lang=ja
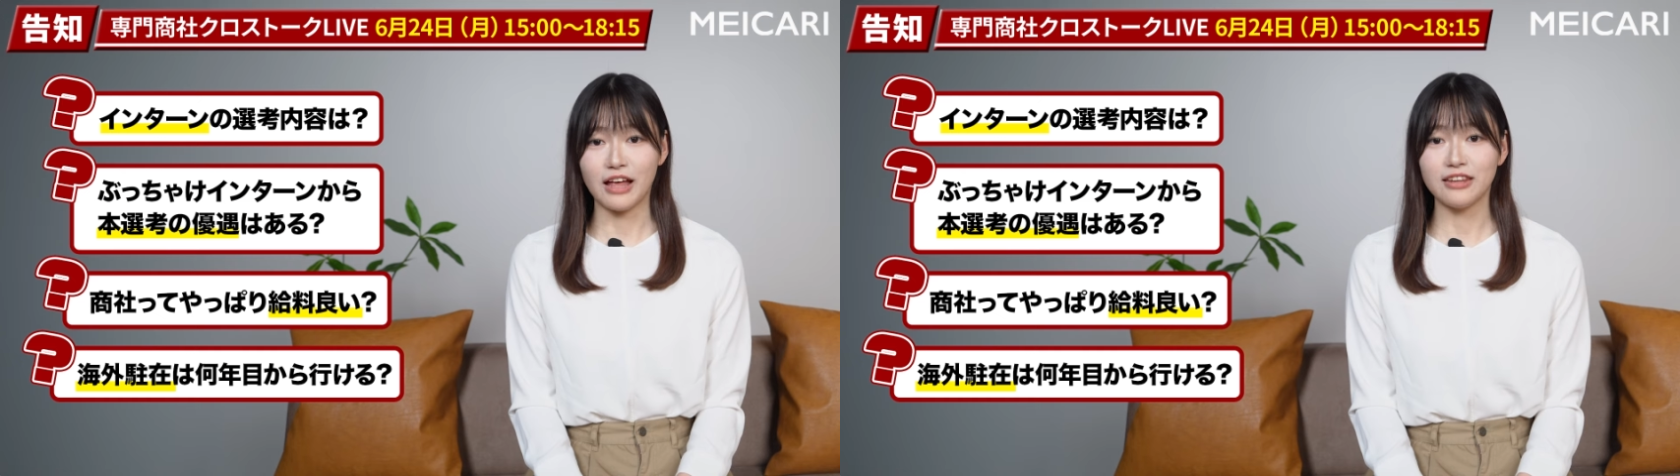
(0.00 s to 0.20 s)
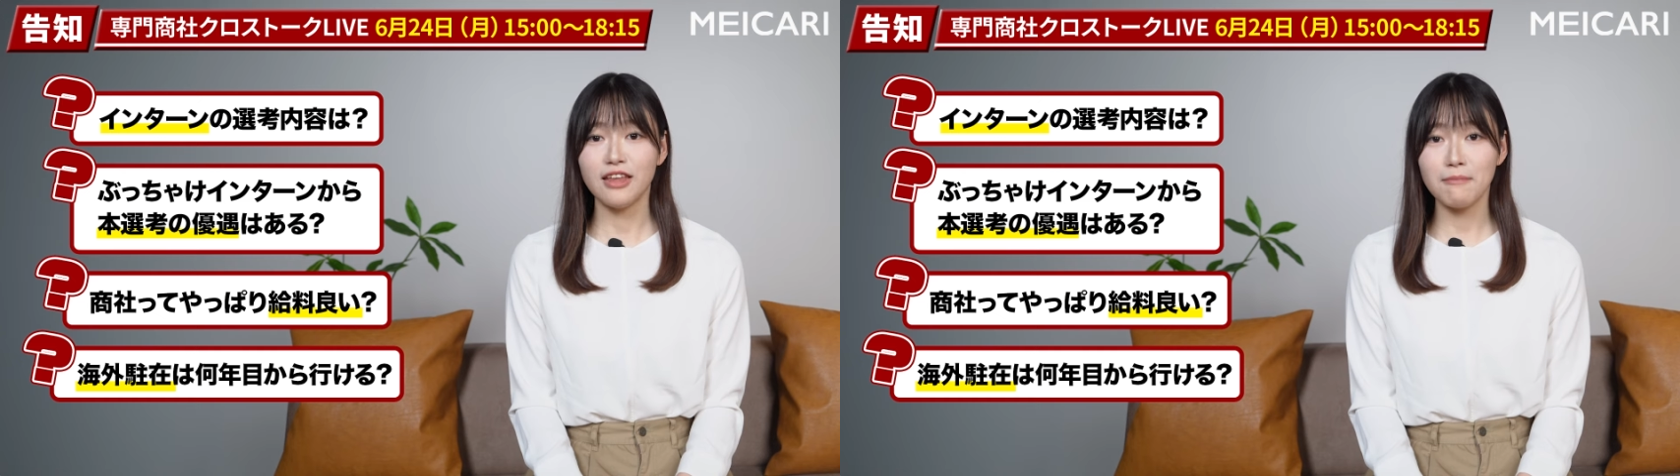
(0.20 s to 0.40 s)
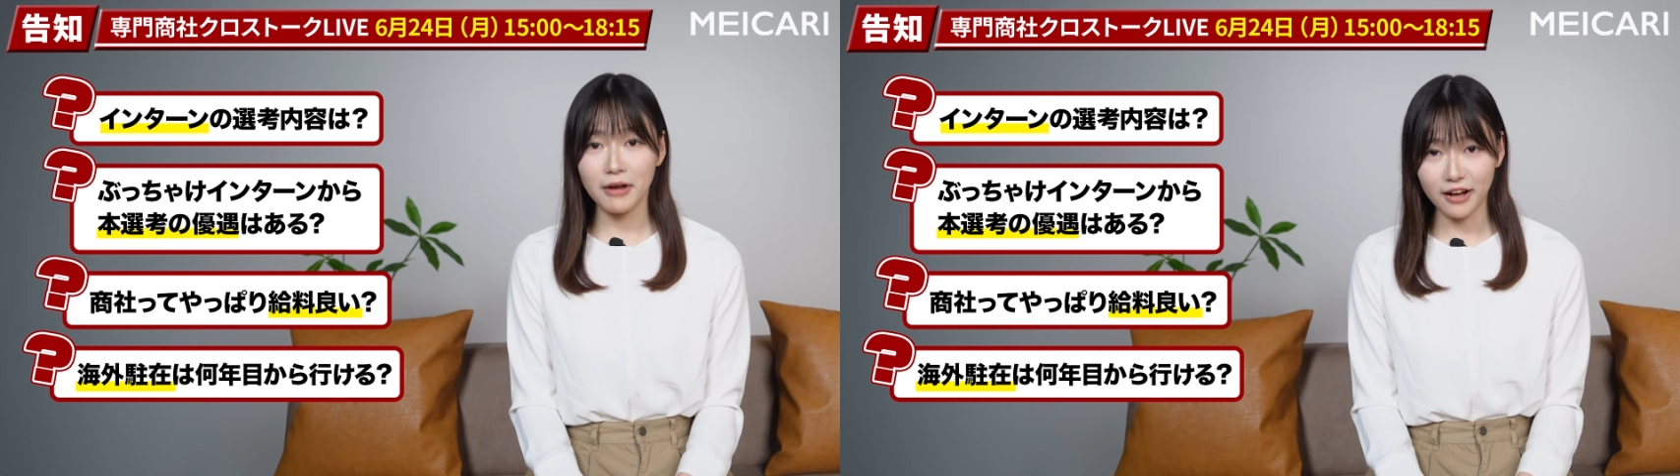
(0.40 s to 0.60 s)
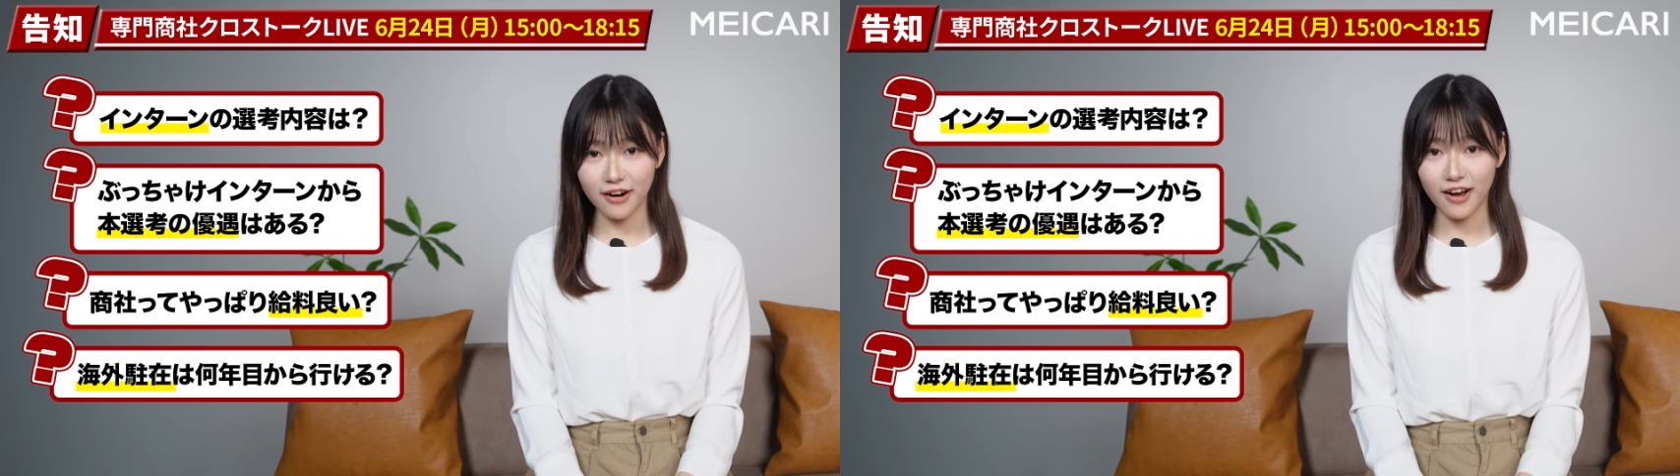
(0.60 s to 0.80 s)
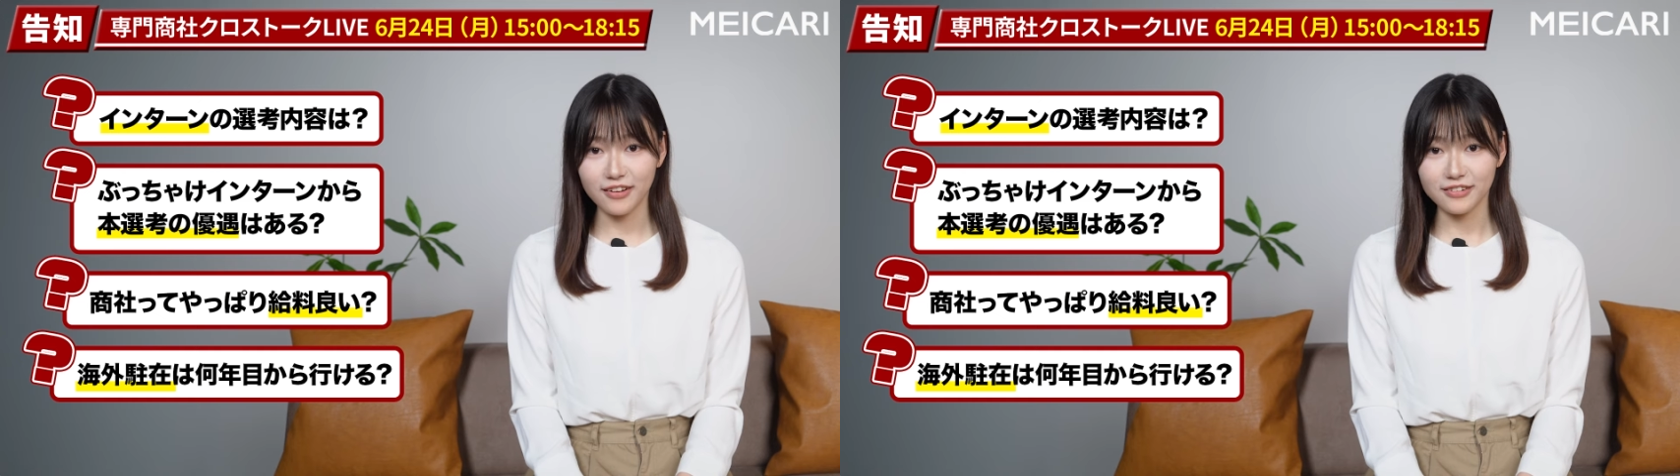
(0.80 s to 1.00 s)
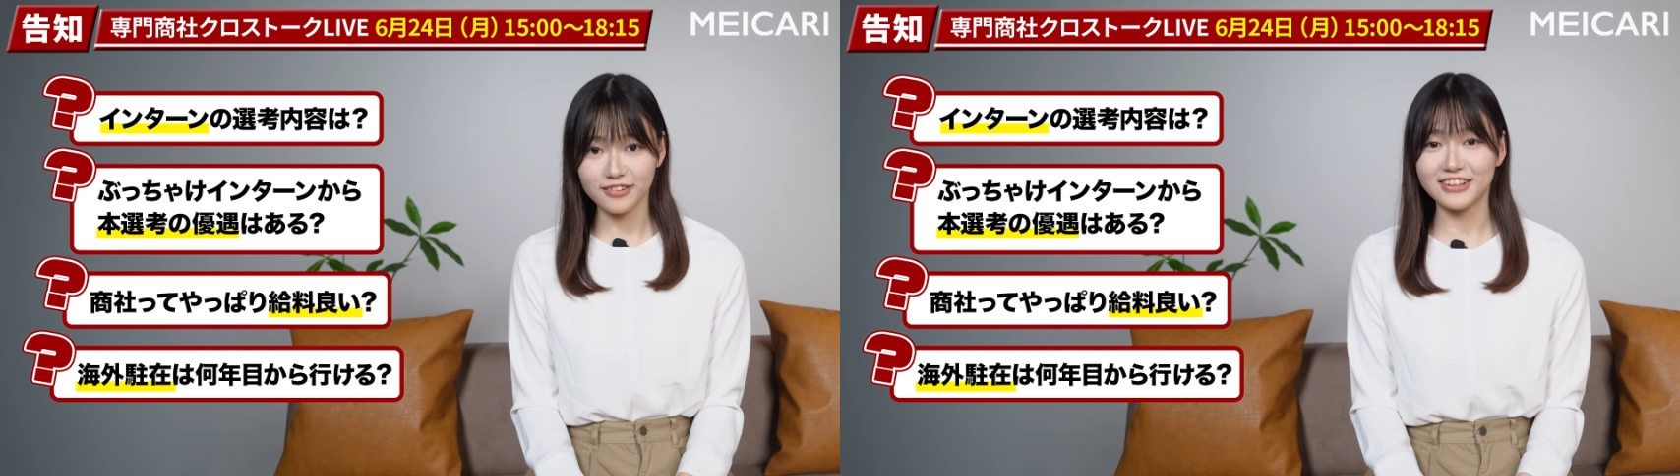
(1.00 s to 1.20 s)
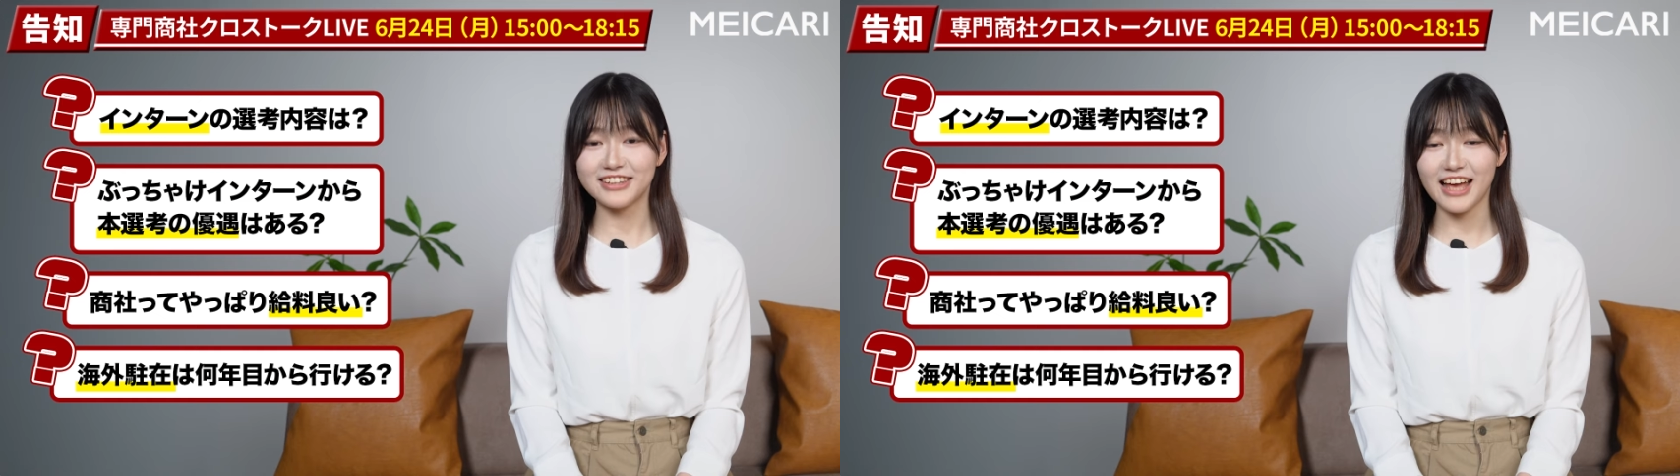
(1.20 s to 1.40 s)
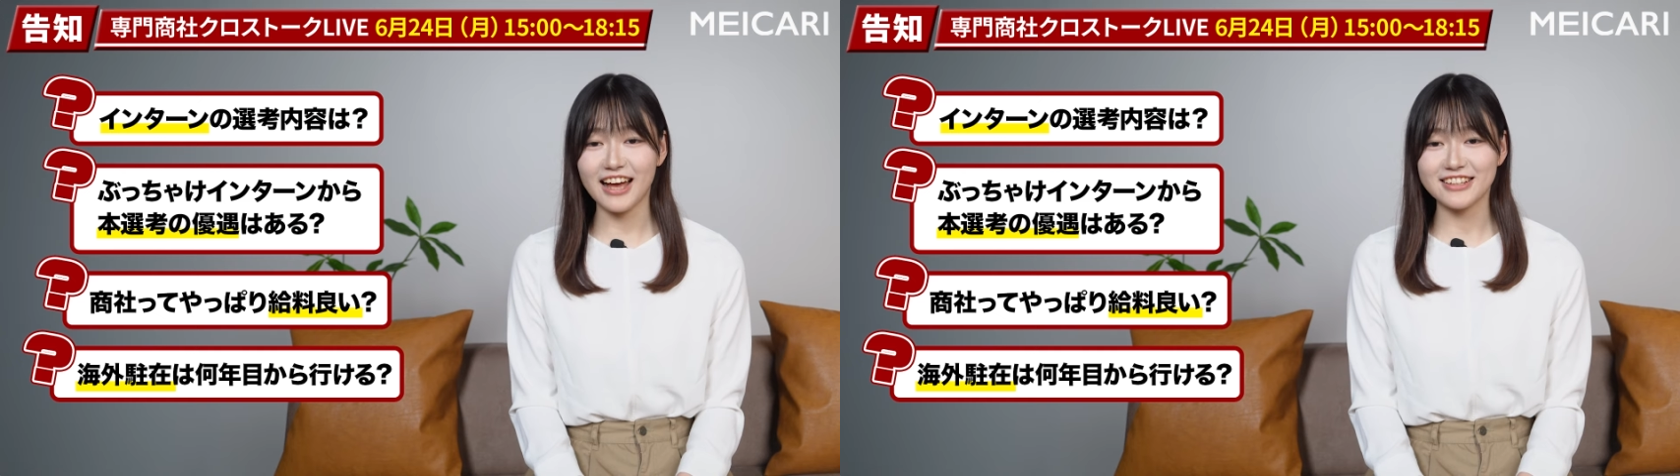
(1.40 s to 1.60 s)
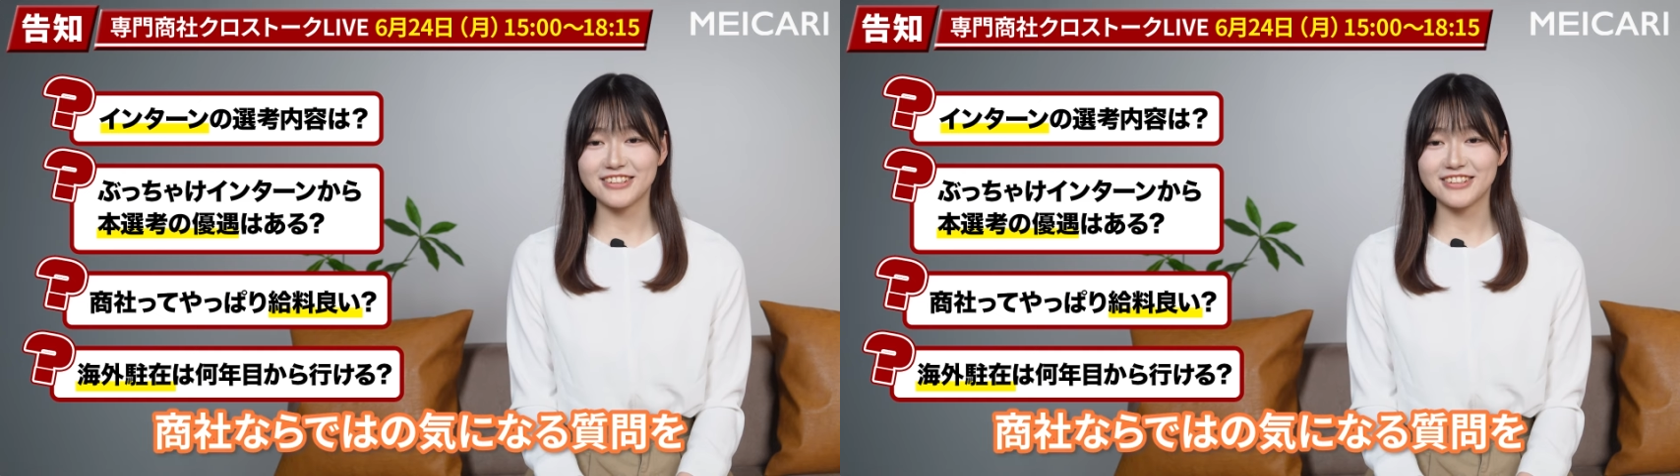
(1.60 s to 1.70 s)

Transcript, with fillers: 何年目からといった